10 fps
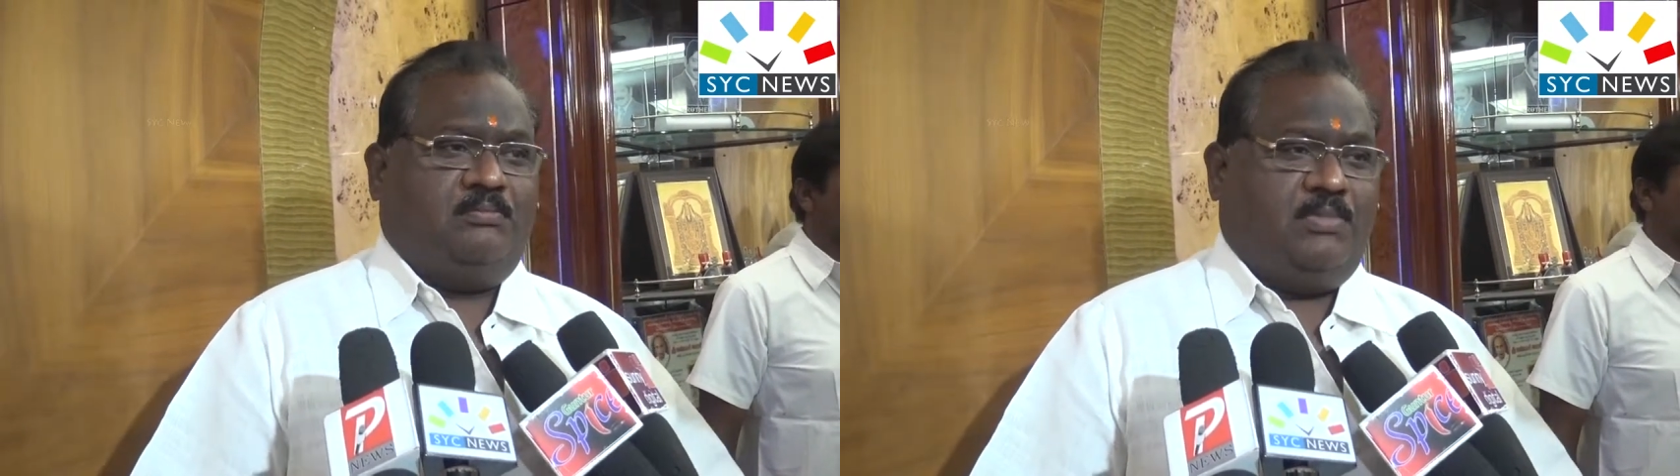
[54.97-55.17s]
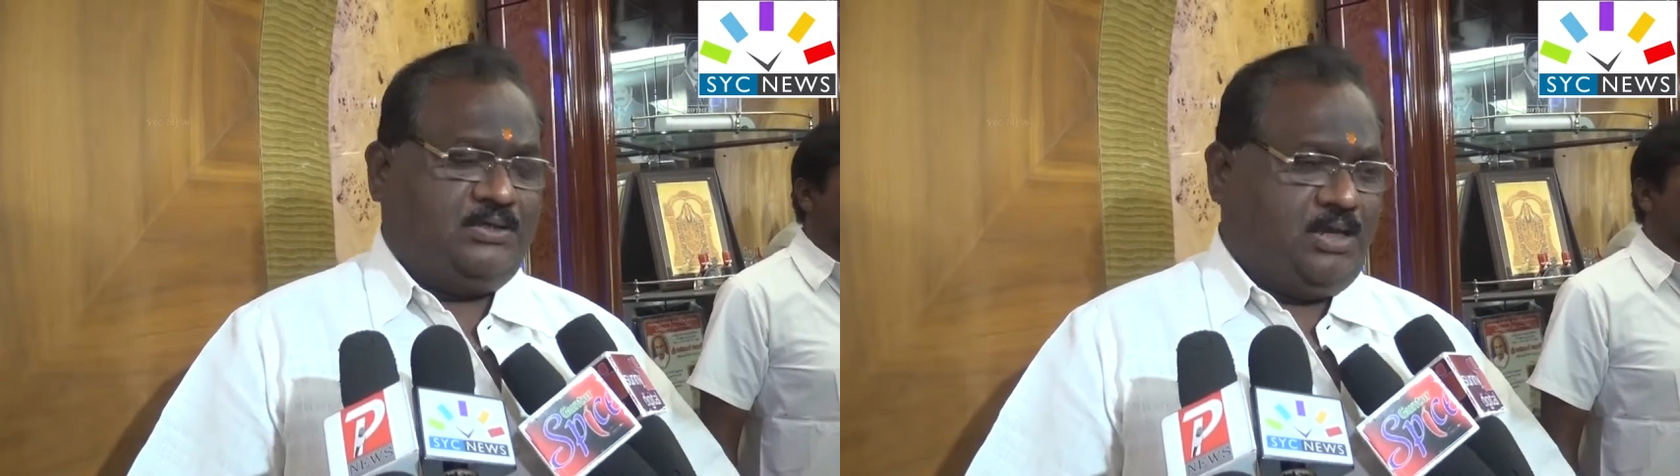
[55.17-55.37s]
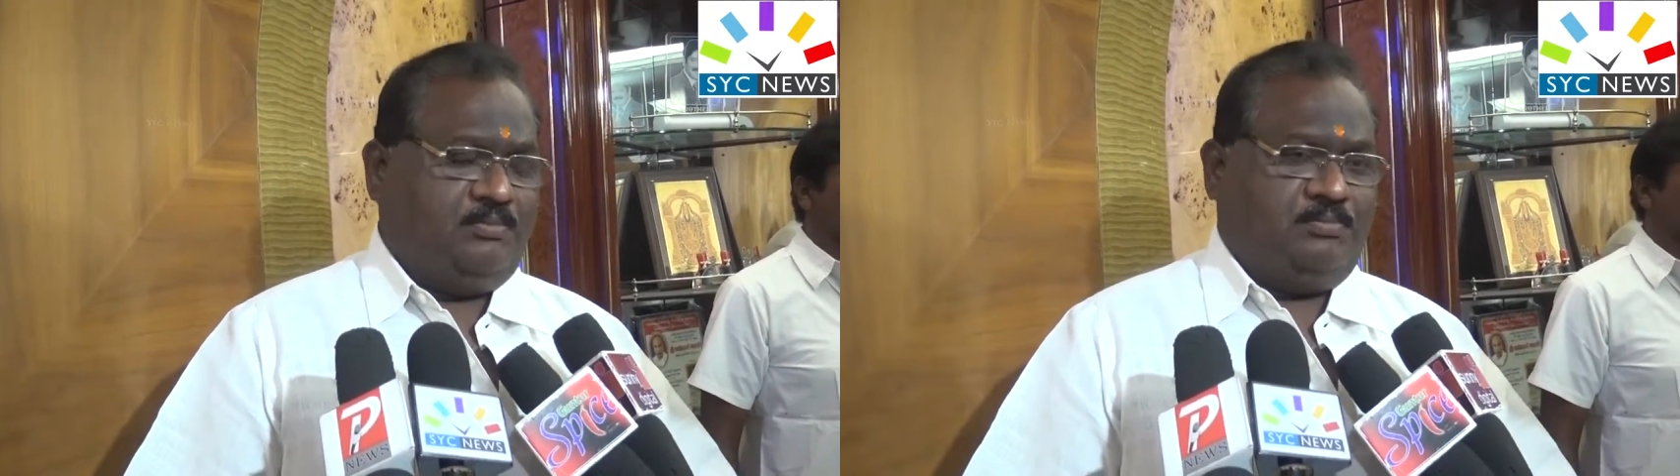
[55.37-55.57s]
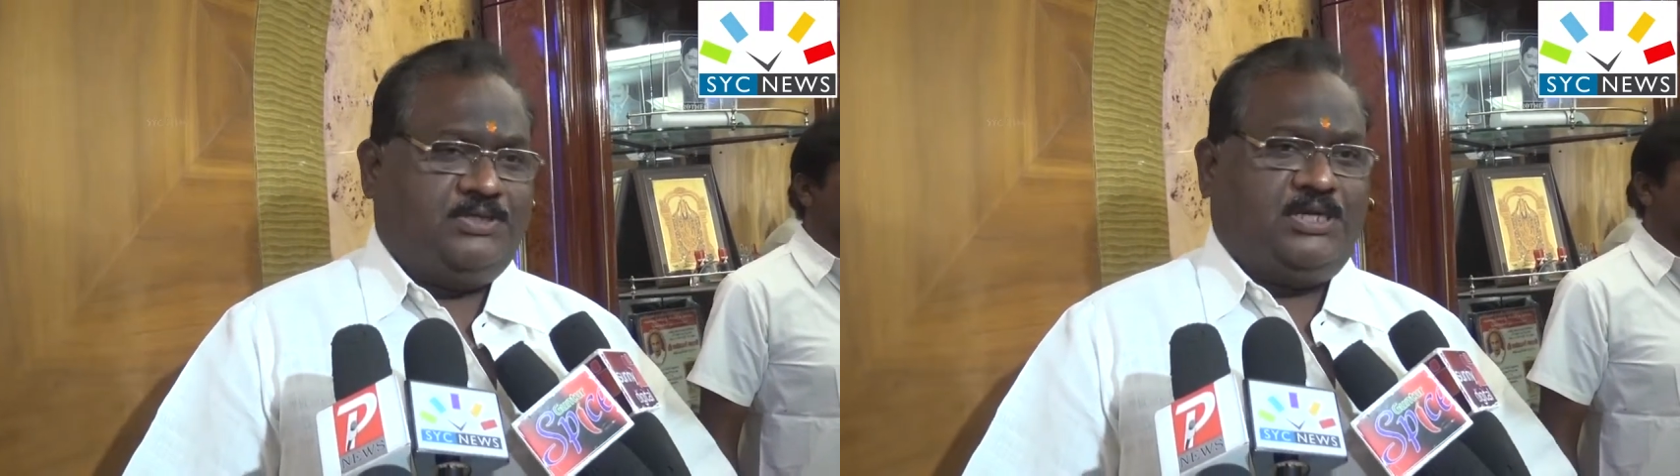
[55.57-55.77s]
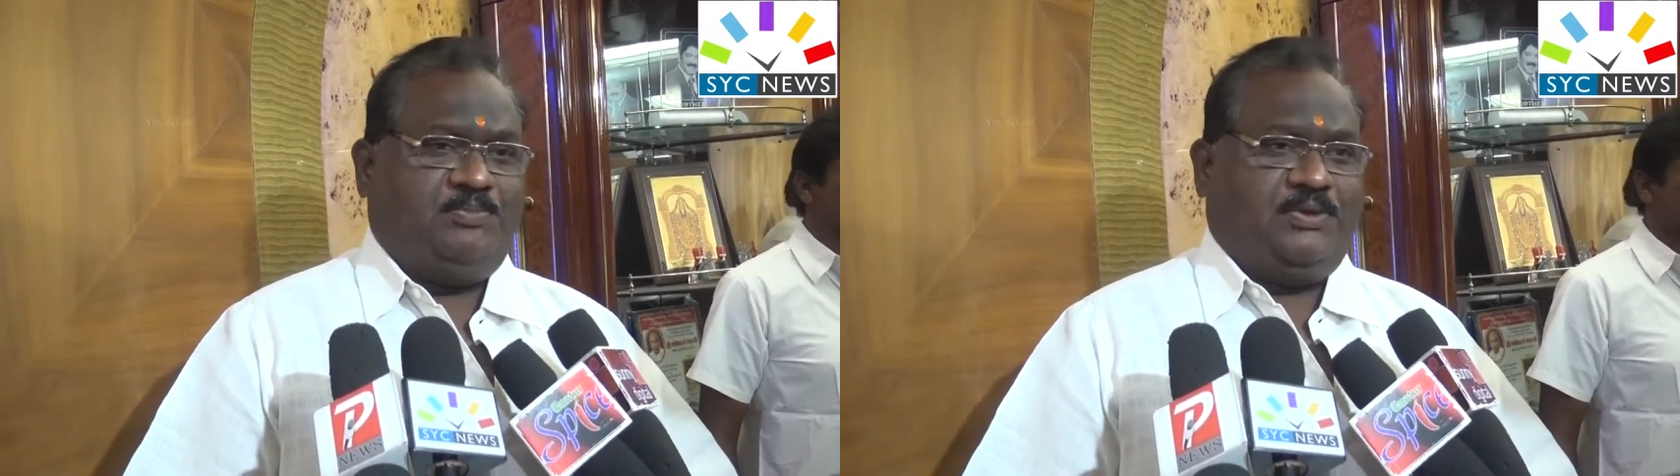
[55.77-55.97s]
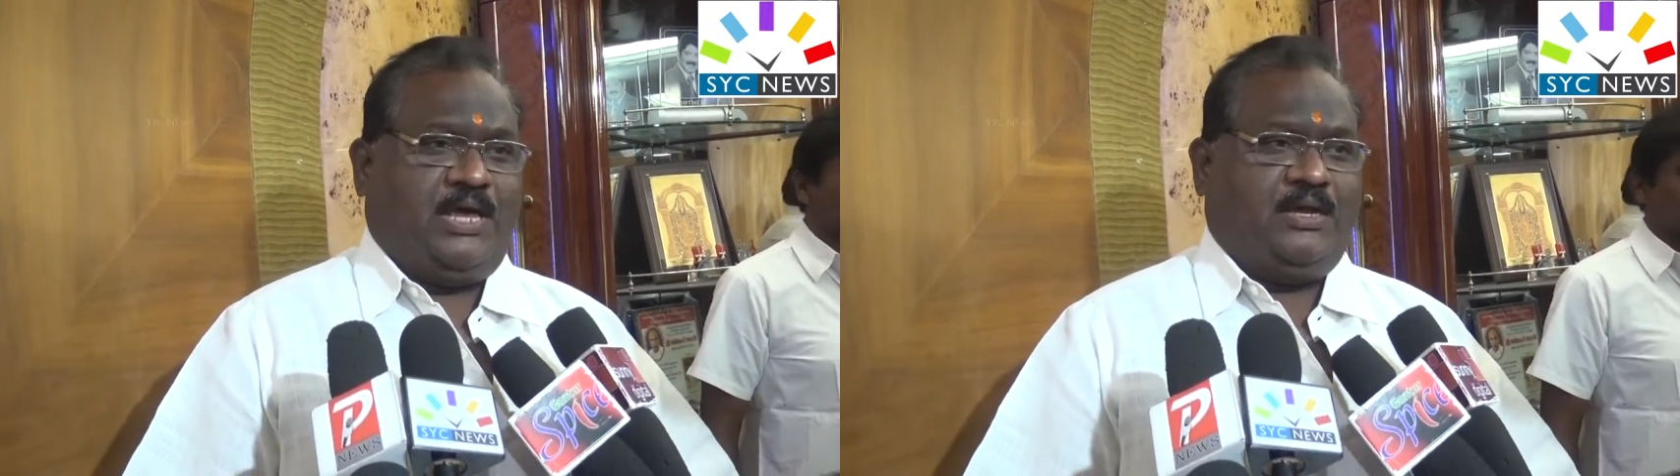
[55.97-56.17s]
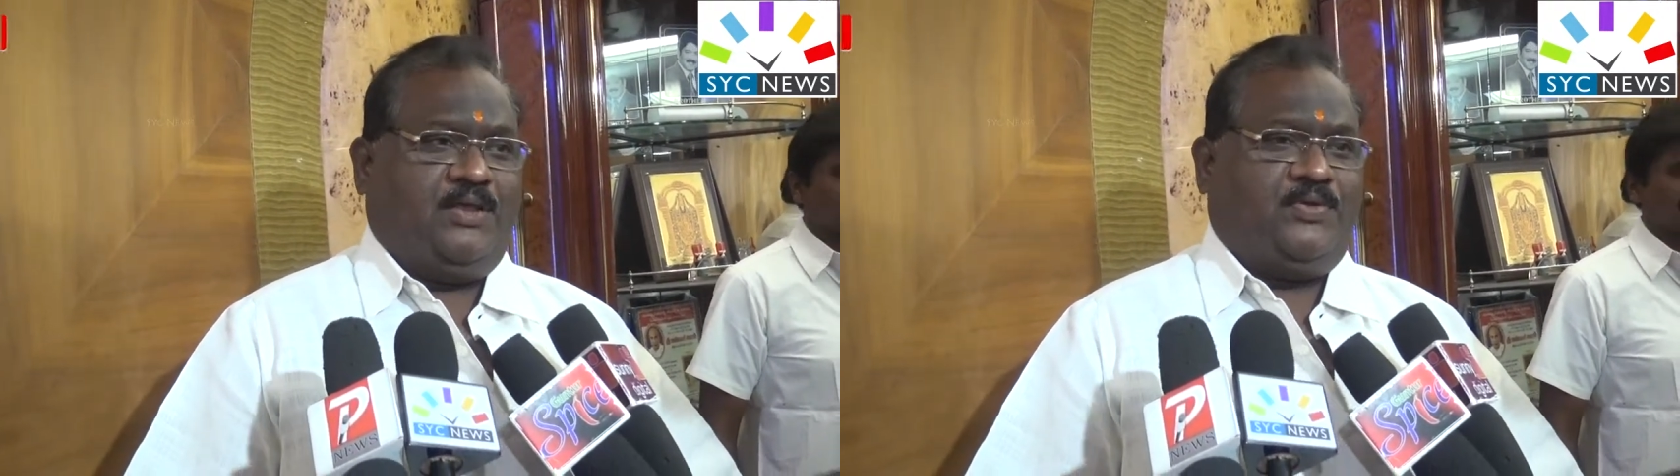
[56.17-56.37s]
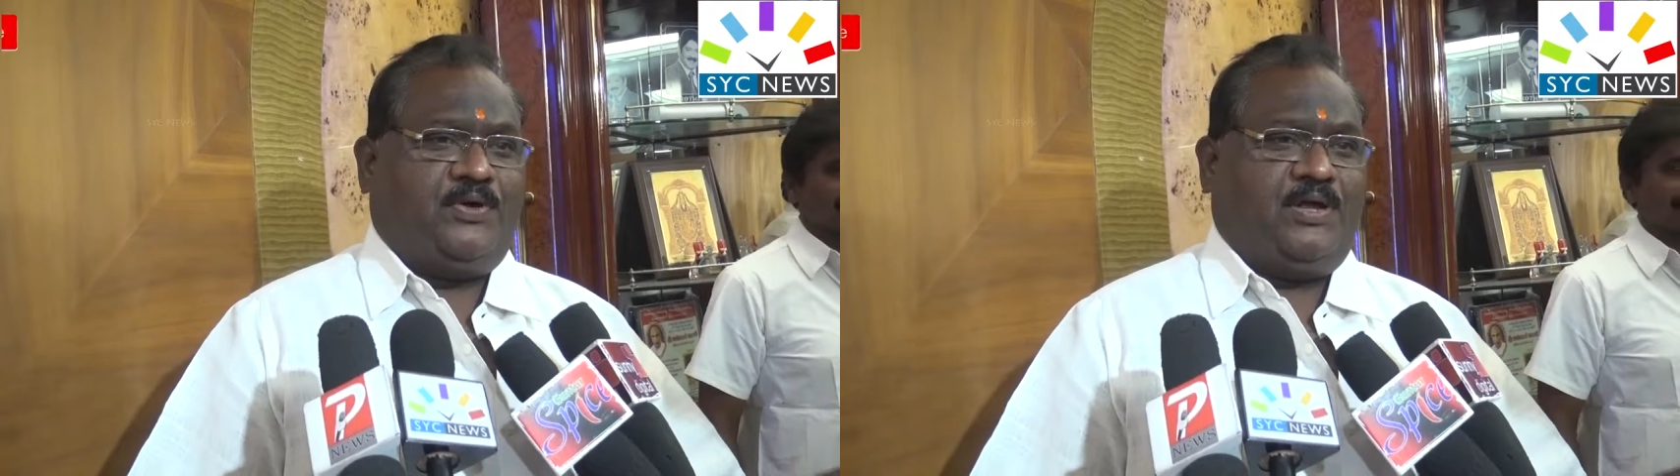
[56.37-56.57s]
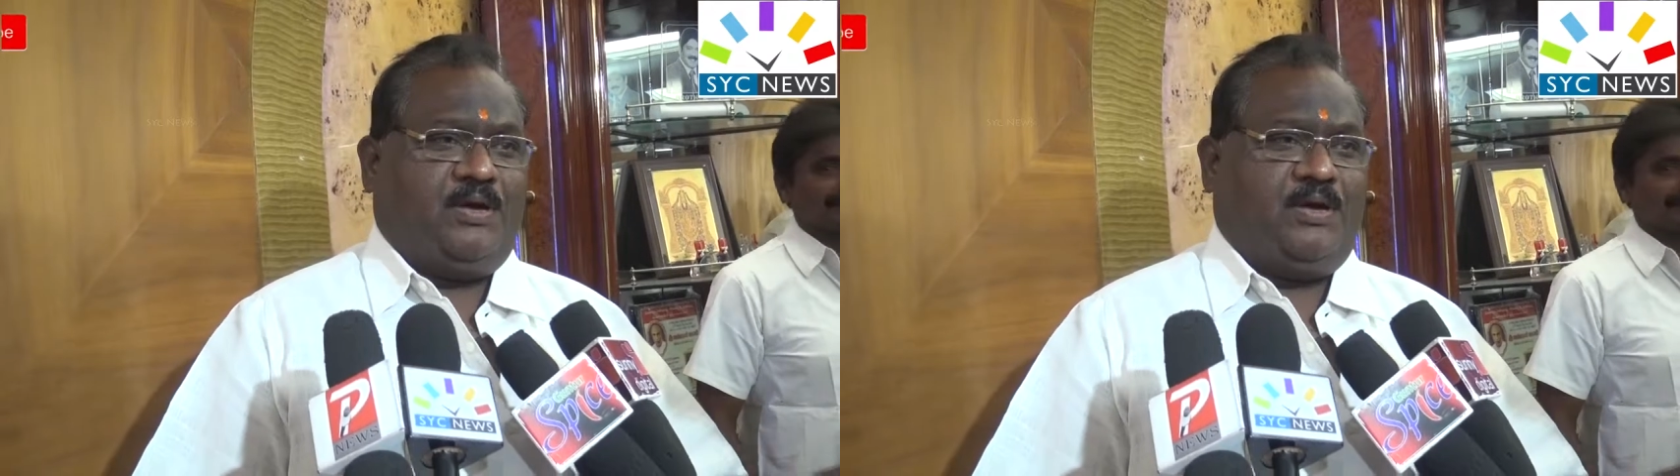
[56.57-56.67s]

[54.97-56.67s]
బాజా బీజేపీ నాయకులందరూ కూడా